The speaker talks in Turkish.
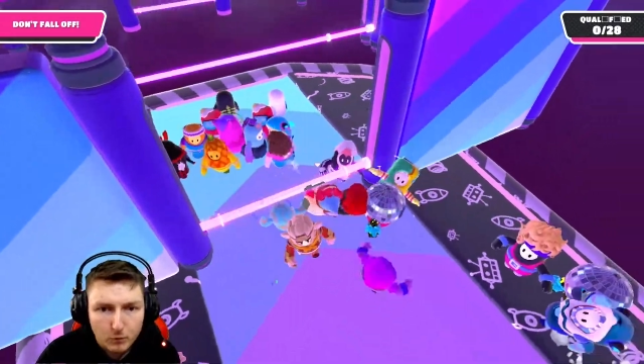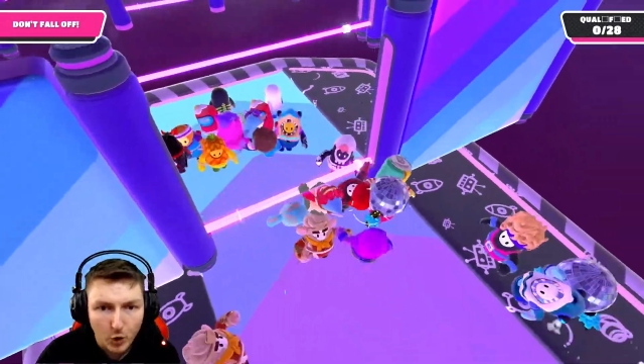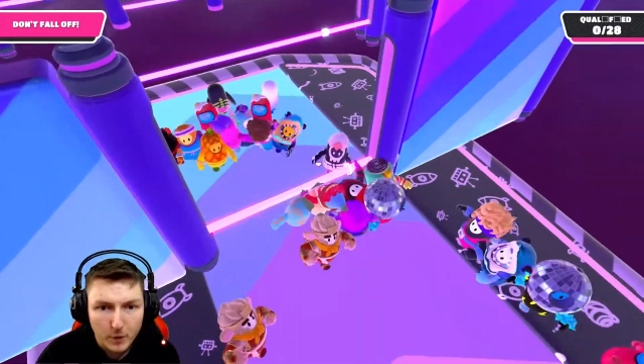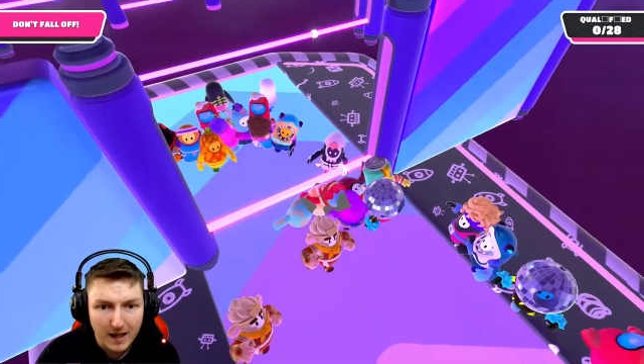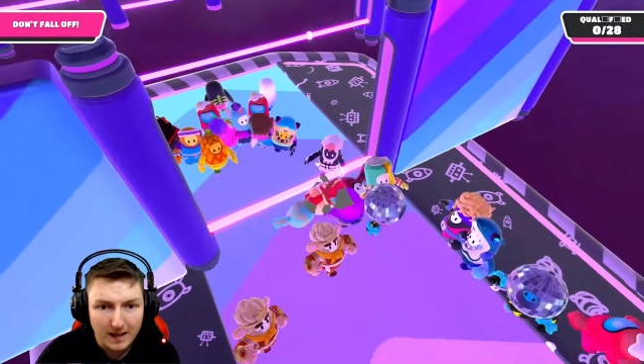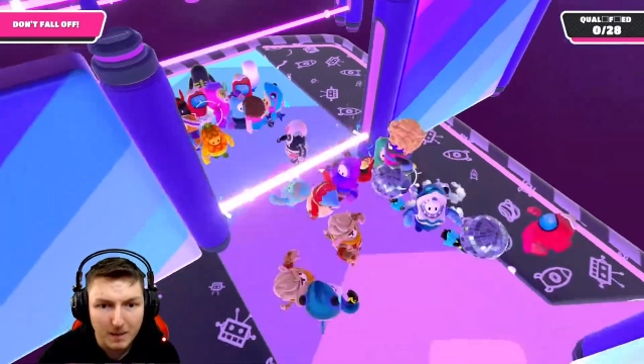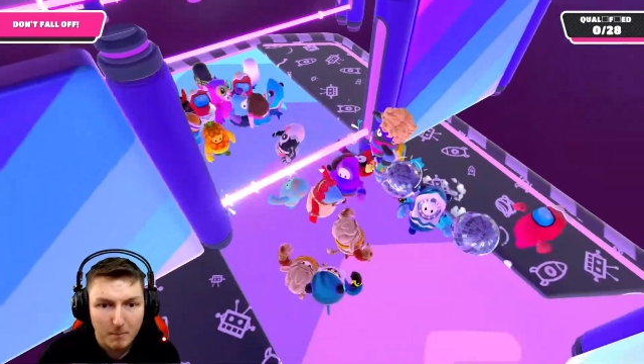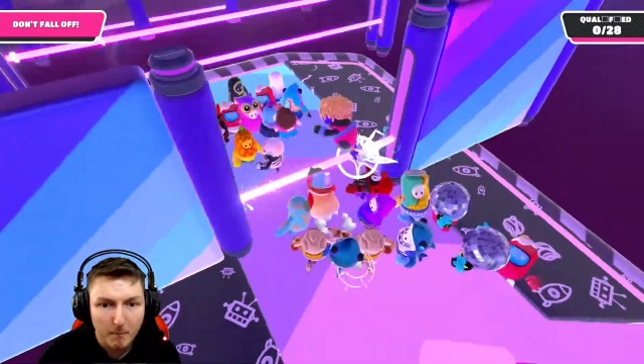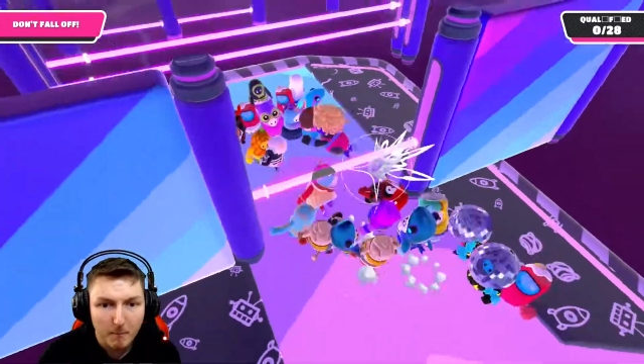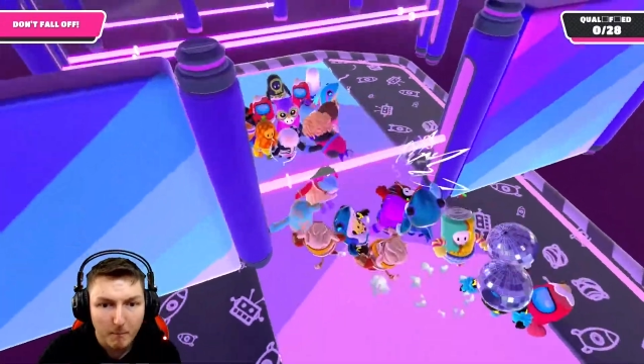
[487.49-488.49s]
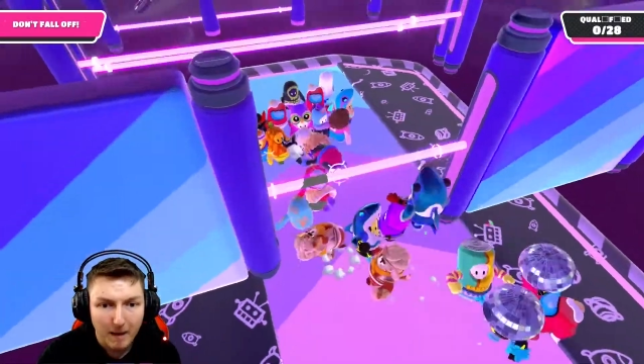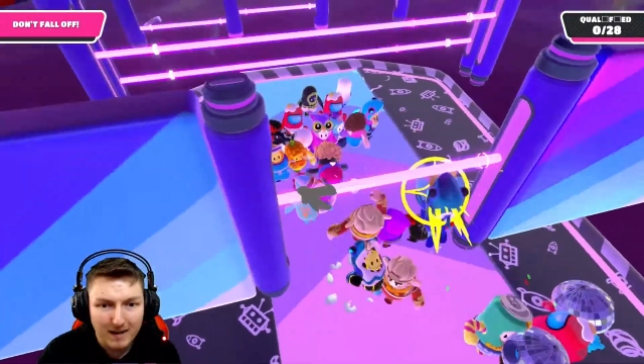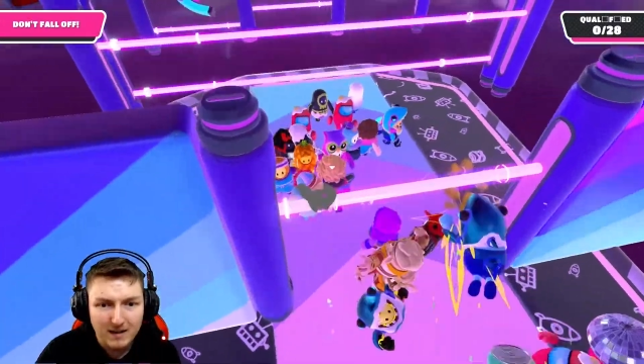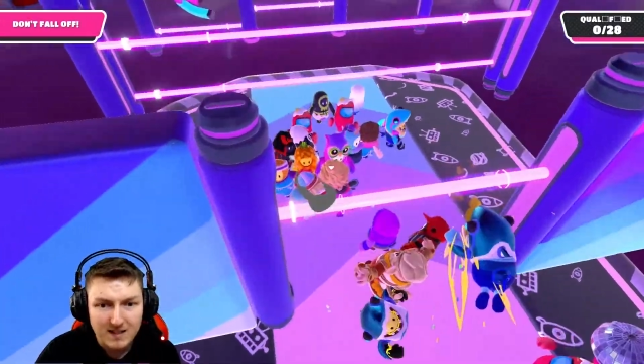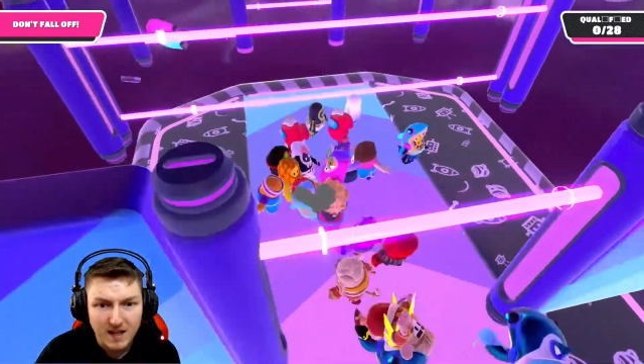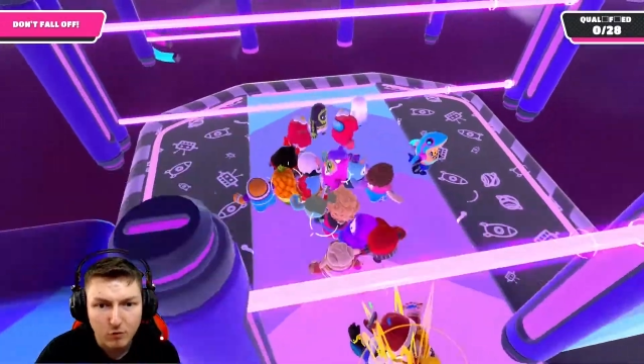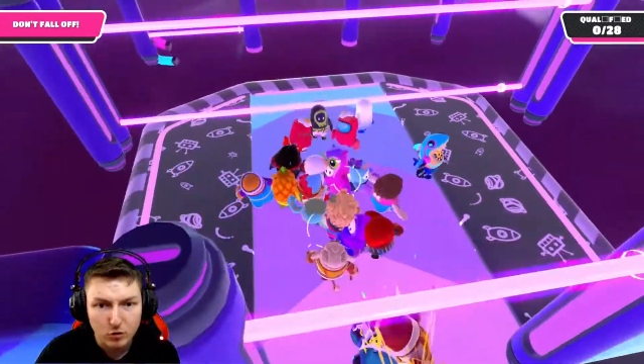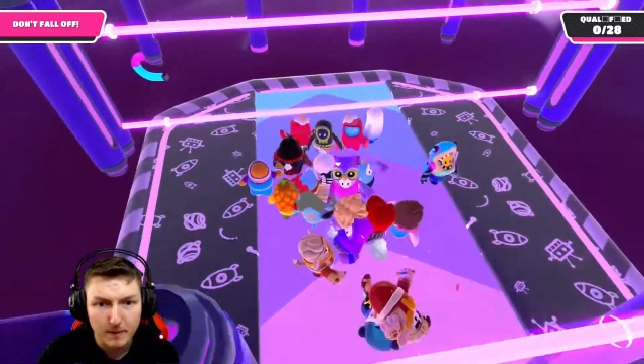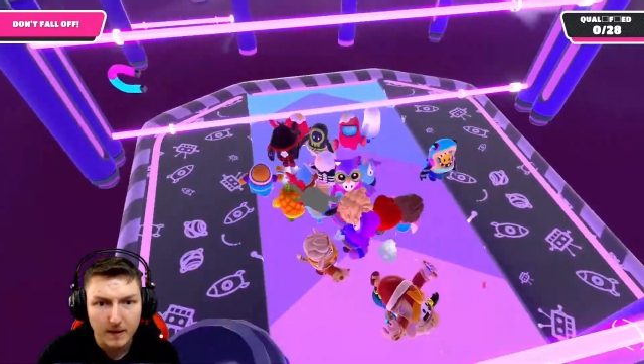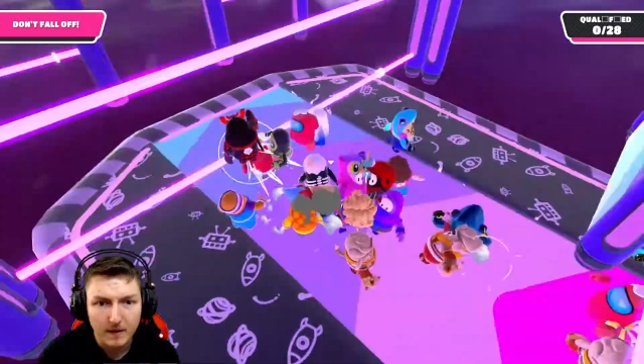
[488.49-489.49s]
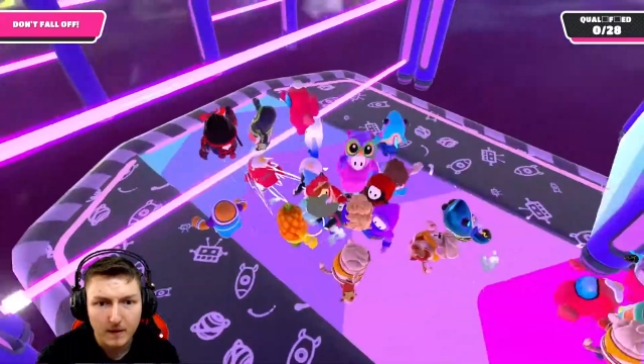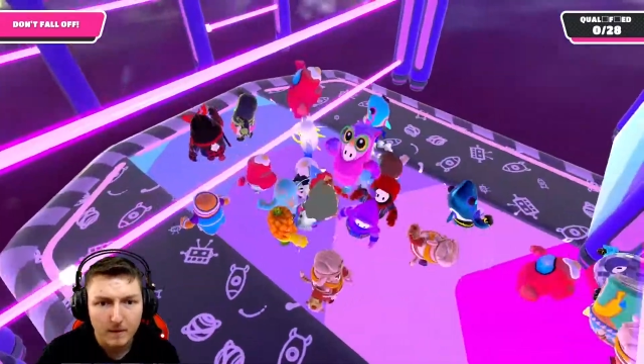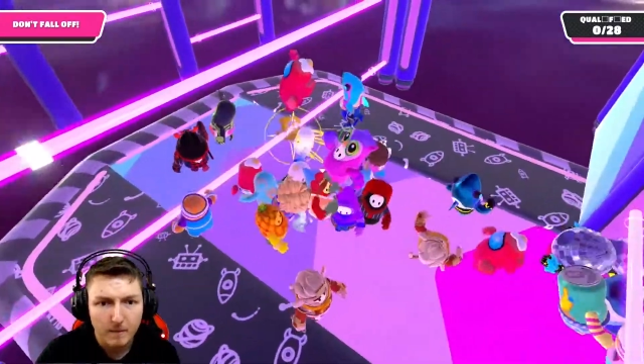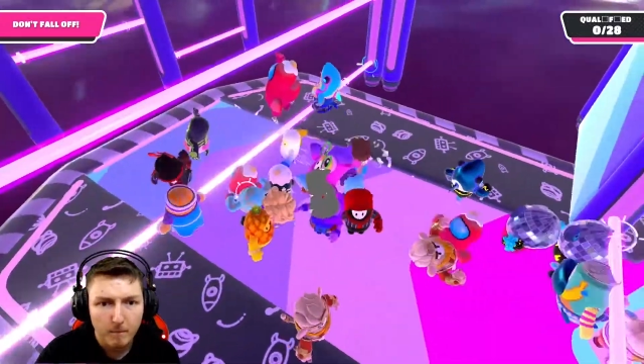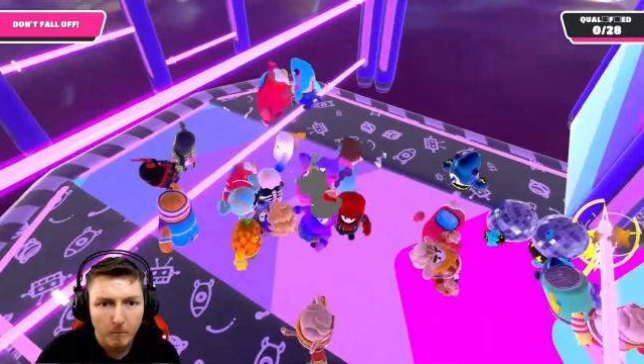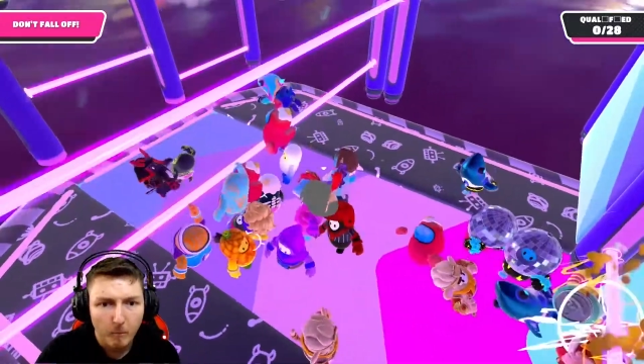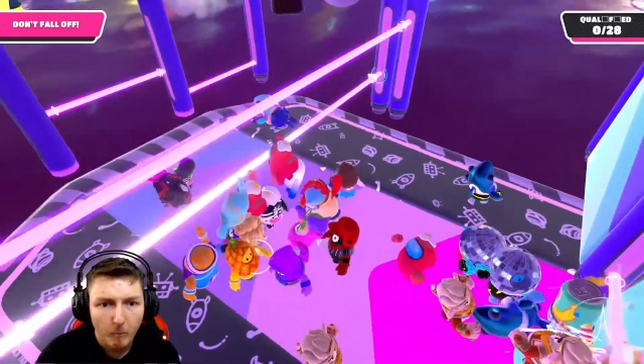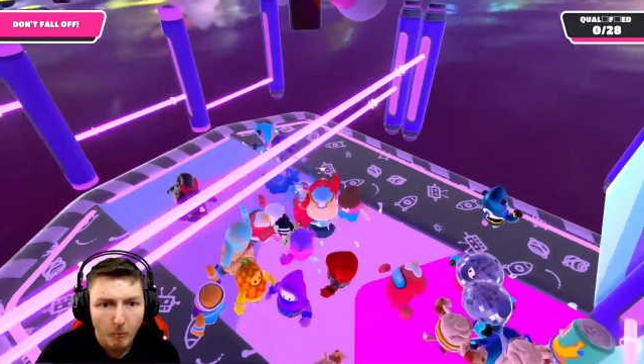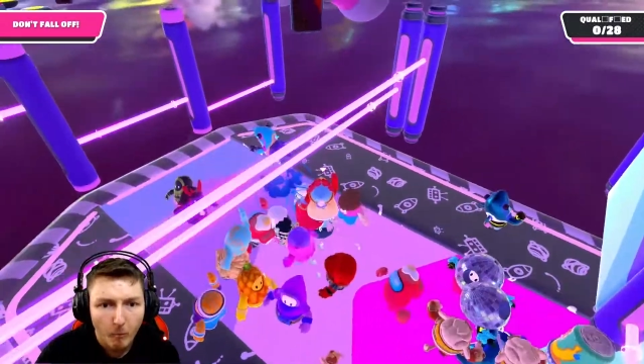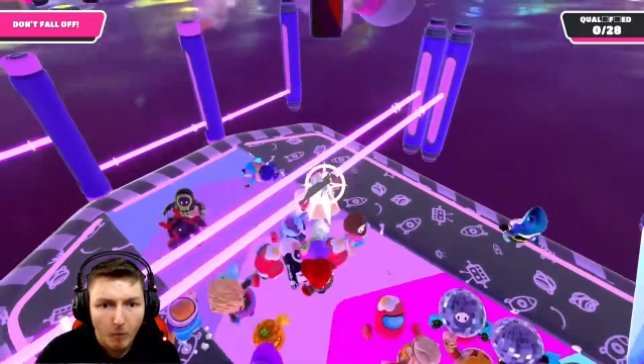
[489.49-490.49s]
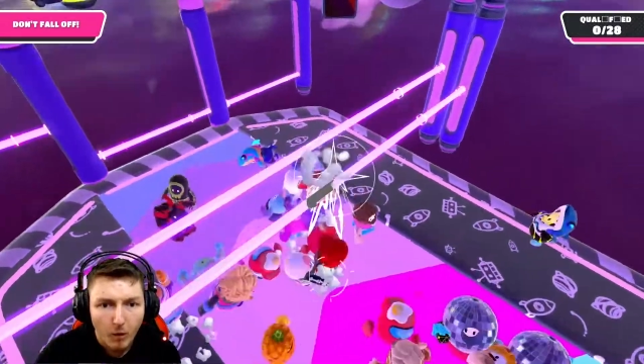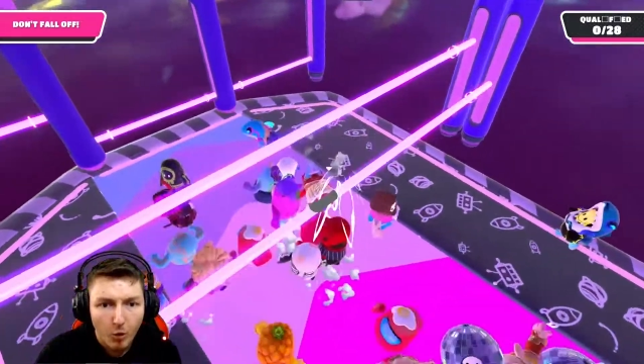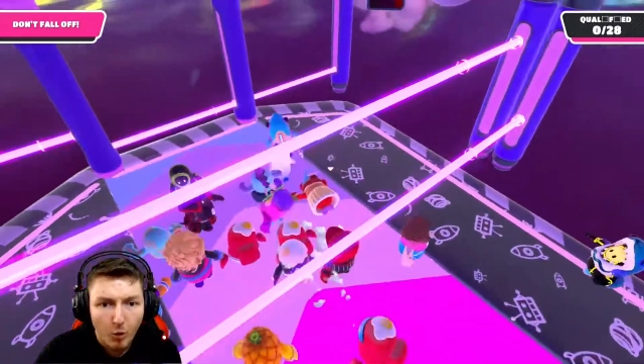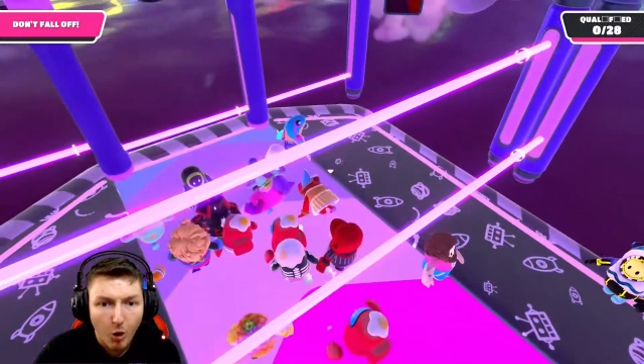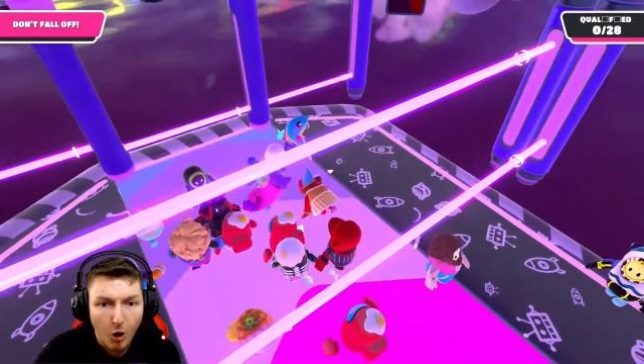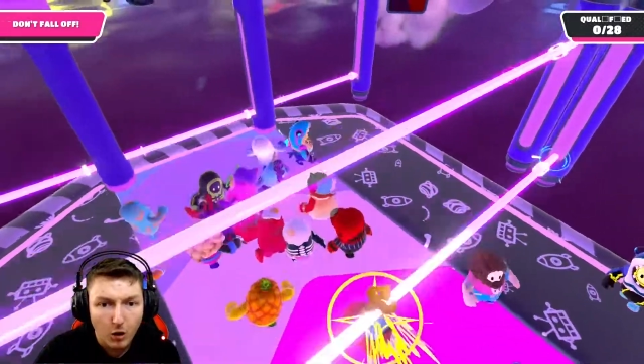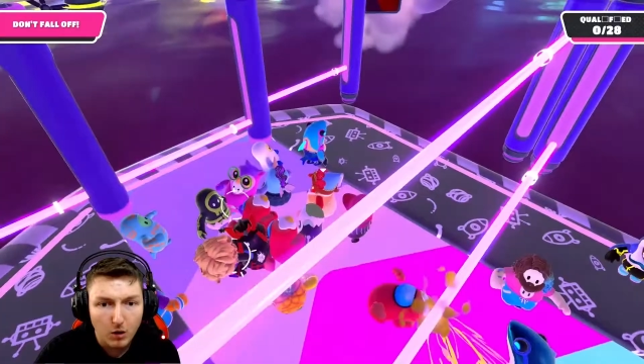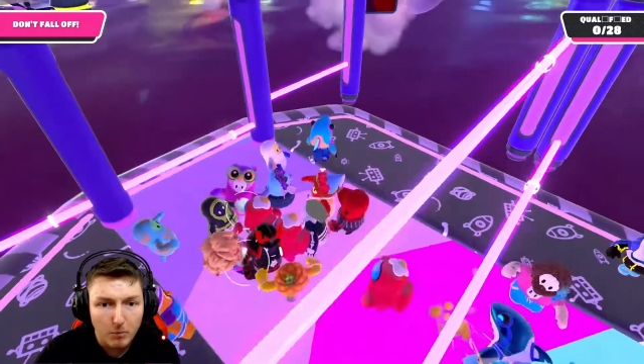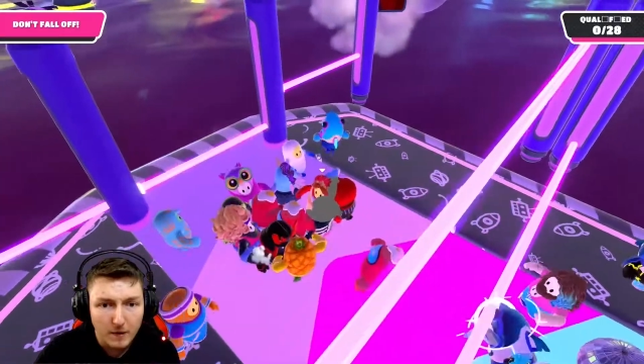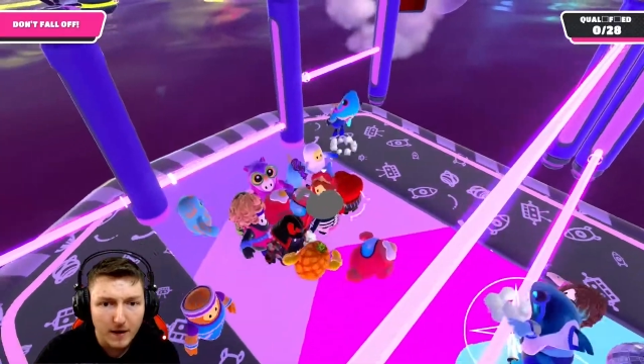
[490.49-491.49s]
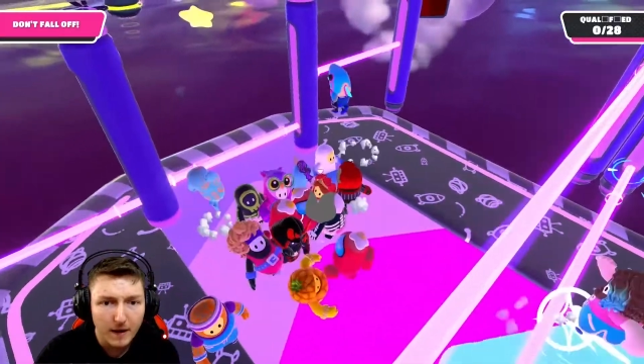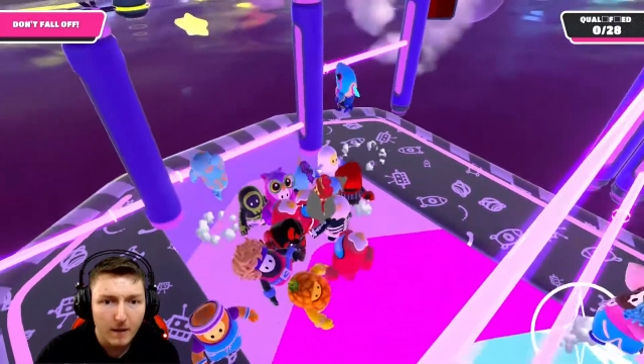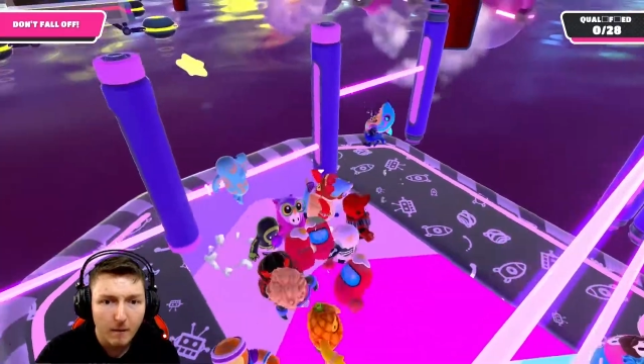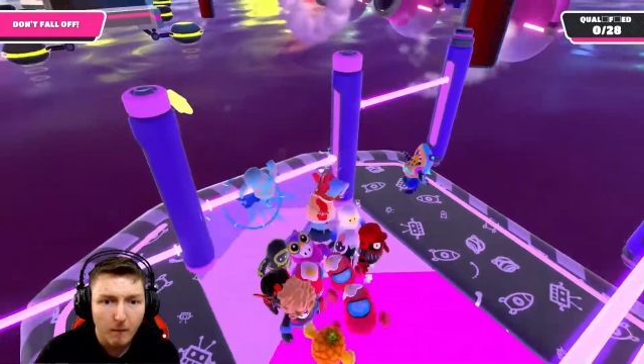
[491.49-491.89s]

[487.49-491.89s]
Dur yandım. Aa lazer vurdu bana. Oğlum bu ne?